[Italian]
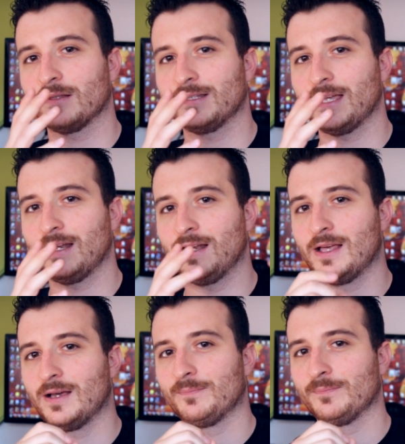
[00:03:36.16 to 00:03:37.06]

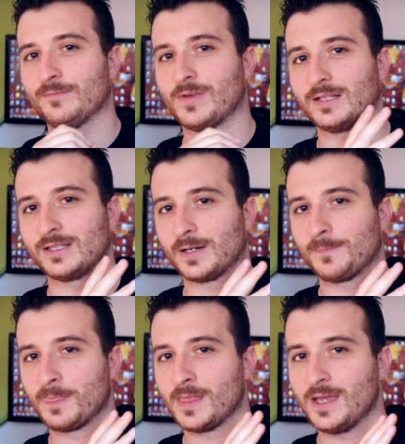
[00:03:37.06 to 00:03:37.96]
del water
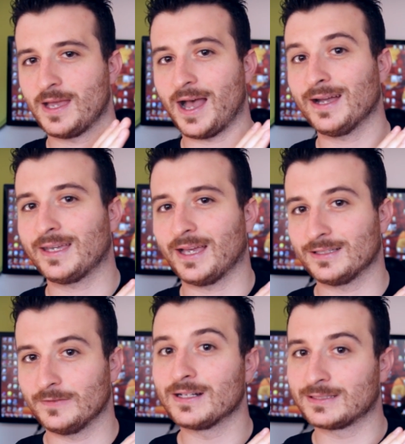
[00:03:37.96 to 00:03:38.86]
anche a
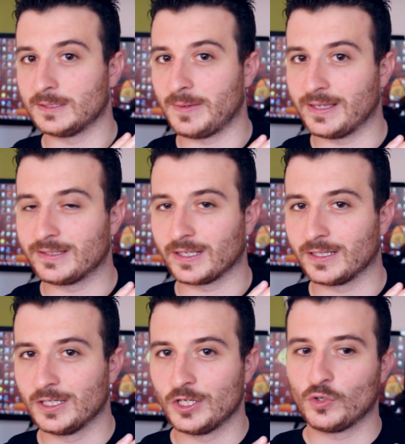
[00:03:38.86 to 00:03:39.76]
diversi
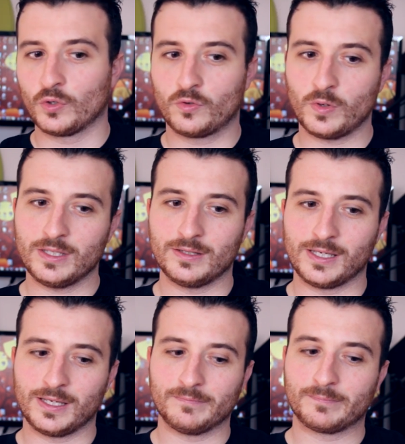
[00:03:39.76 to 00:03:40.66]
metri
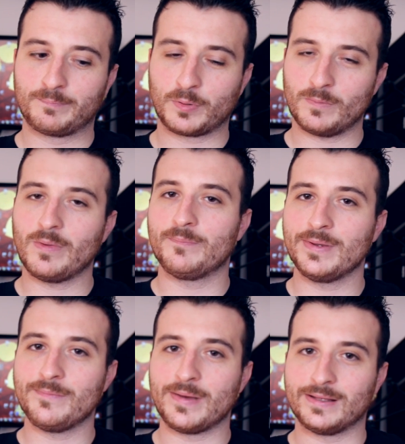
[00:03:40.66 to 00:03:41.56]
quindi
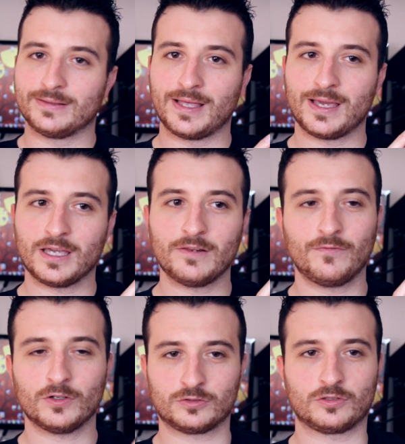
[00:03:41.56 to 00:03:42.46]
probabilmente il
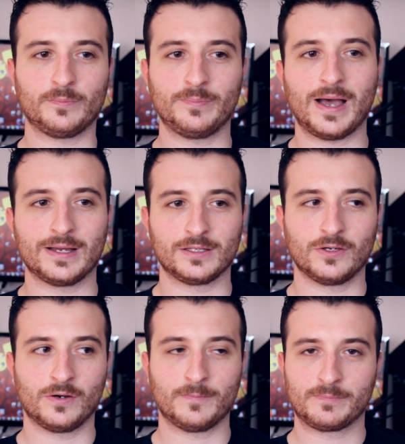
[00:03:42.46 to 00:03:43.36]
vostro
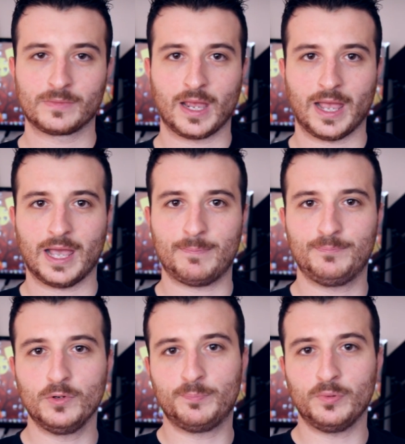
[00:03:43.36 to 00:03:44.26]
bagno è
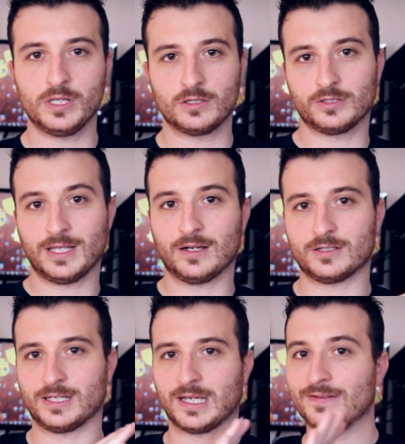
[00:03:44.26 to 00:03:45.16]
più pulito della
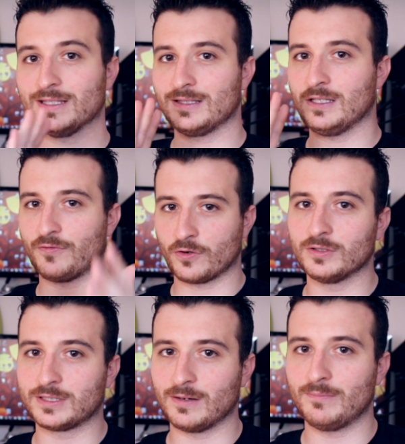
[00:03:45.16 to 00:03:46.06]
cosa che avete di
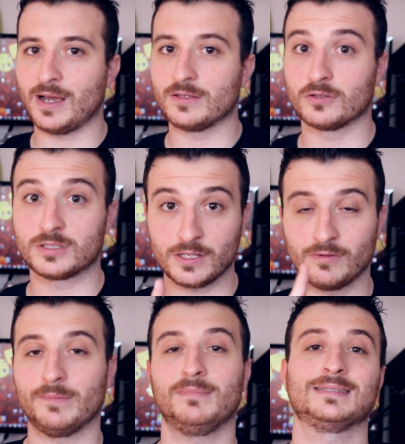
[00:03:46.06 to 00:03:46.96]
fronte al bagno se
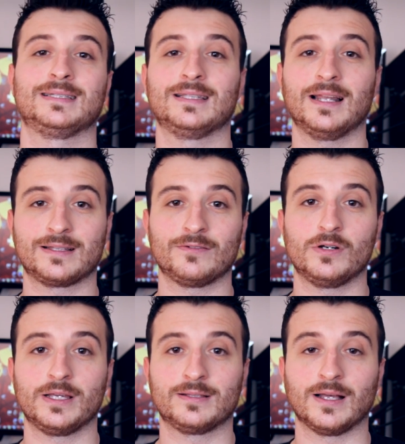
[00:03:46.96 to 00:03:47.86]
non abbassate la
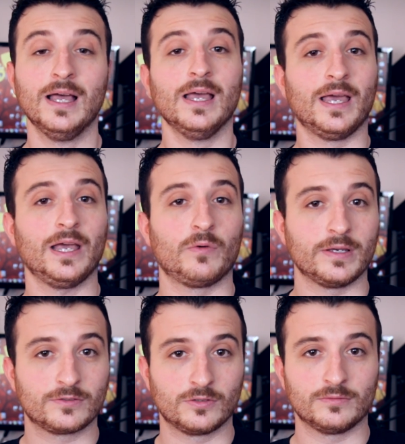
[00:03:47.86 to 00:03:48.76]
tavoletta e
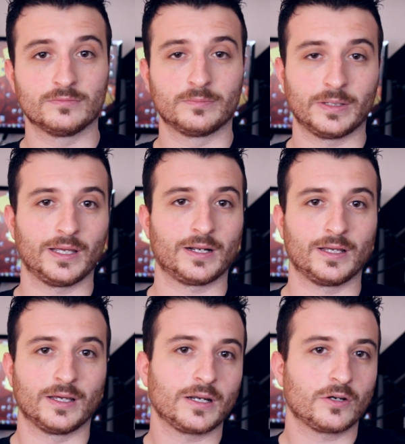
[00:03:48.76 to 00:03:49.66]
questo per
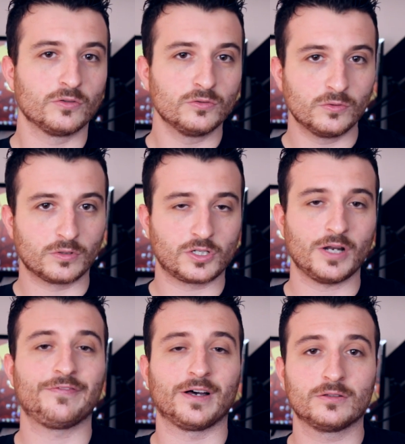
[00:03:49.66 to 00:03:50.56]
ricondurci
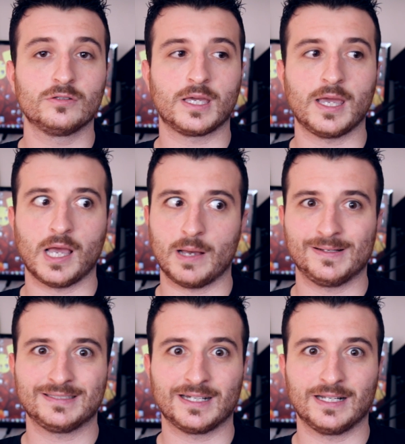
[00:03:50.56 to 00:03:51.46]
al fatto che
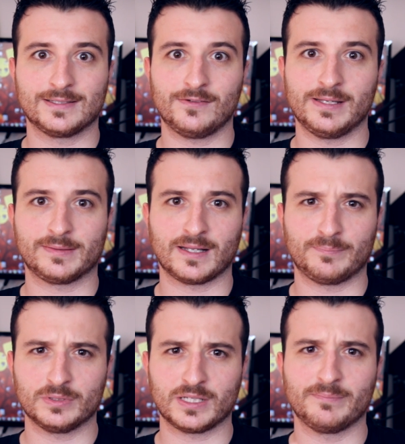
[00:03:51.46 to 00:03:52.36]
abbassare la
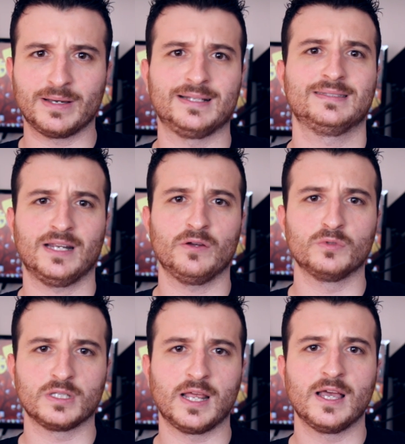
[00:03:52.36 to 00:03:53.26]
tavoletta potrebbe essere
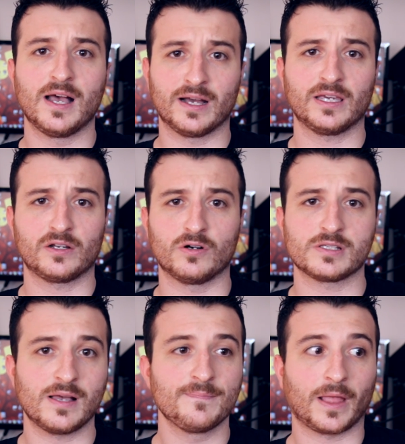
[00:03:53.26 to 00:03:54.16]
utile a che
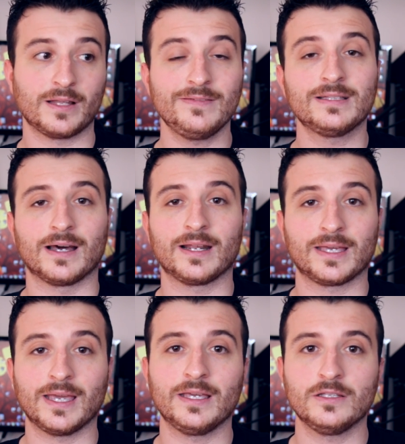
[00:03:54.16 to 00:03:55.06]
cosa? ad evitare
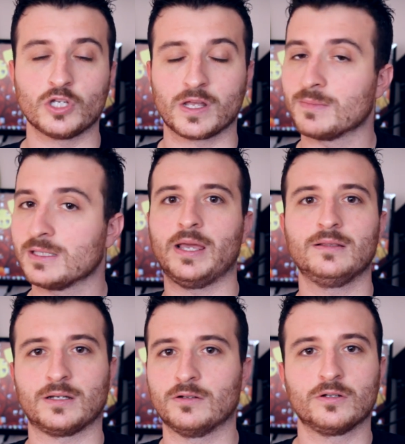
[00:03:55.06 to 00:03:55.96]
che i germi
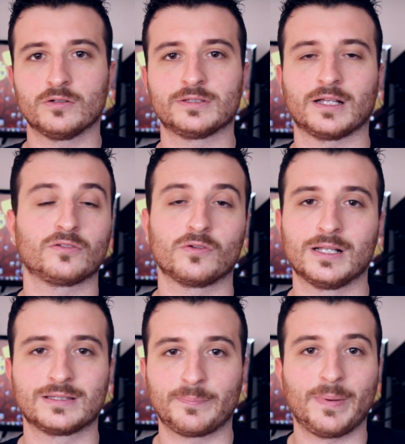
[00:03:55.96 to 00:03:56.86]
entrino in contatto con
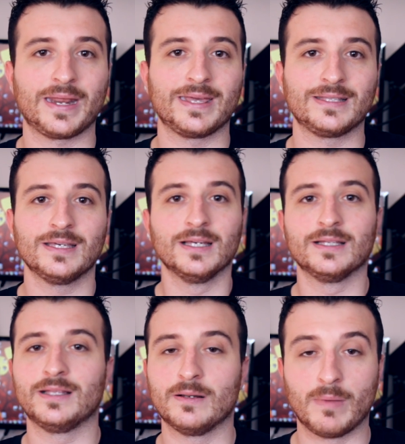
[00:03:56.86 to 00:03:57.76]
altre pareti
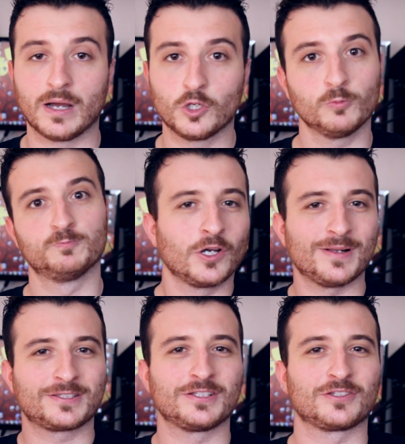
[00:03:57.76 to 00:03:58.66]
del bagno
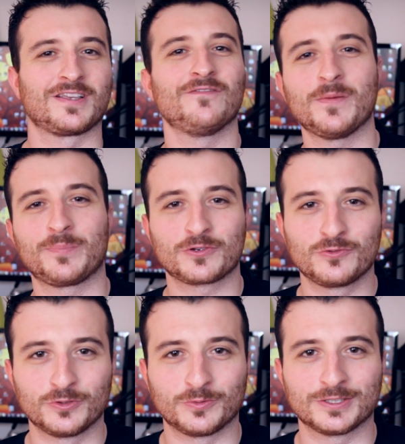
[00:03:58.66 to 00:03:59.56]
come al solito se vi è
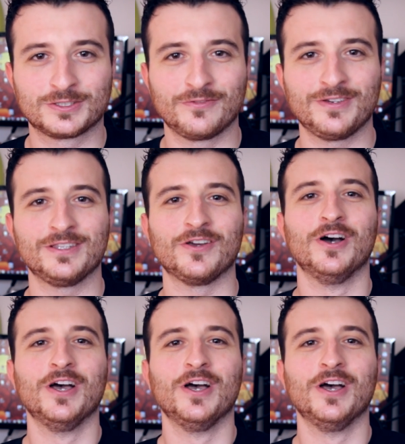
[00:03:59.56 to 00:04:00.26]
piaciuto questo video